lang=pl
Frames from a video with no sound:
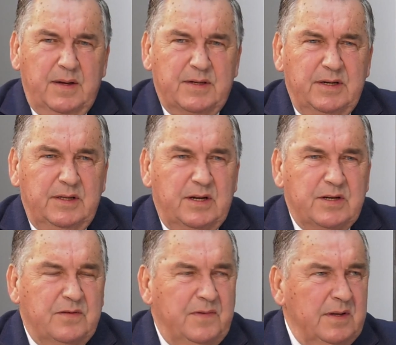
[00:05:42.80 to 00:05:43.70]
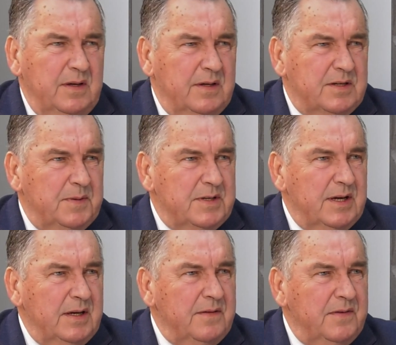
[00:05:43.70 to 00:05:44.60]
Zainteresowań
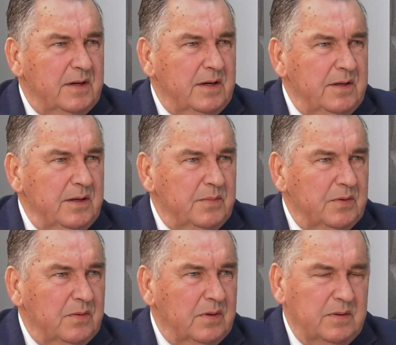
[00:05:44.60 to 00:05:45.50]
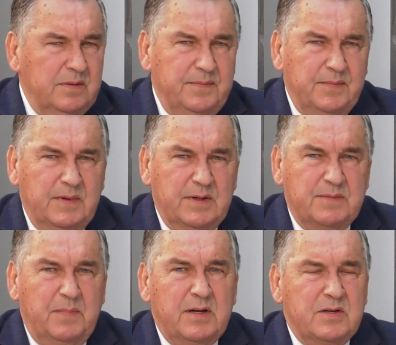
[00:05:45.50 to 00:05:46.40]
specjalnie wielkich nie było.
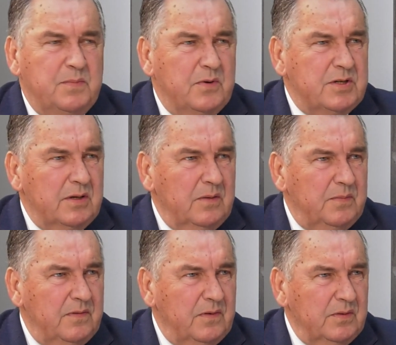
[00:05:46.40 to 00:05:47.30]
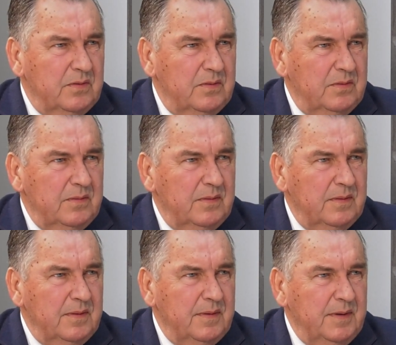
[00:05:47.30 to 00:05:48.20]
Z bardzo prostego powodu.
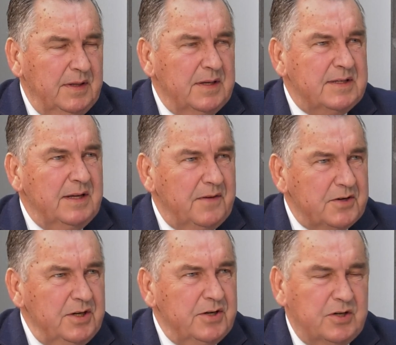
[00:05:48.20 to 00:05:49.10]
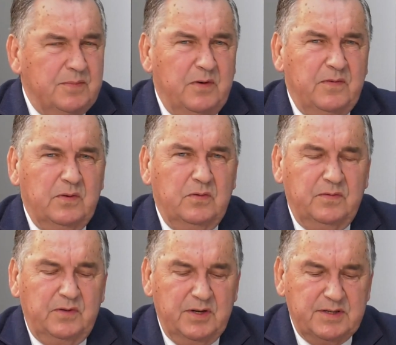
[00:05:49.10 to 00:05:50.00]
Jeden z najważniejszych
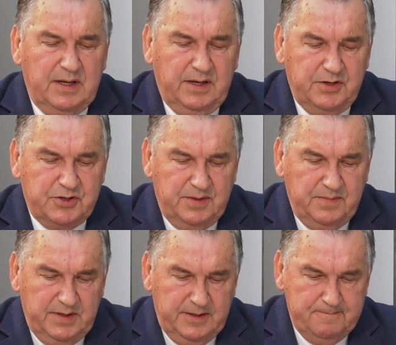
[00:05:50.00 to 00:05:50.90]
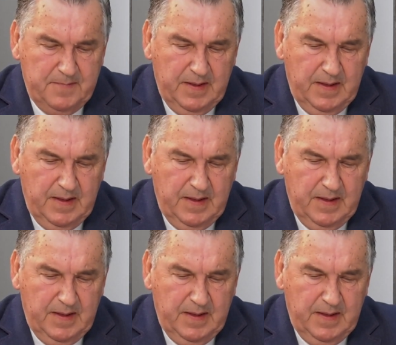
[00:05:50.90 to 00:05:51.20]
powodów to jest taki, że my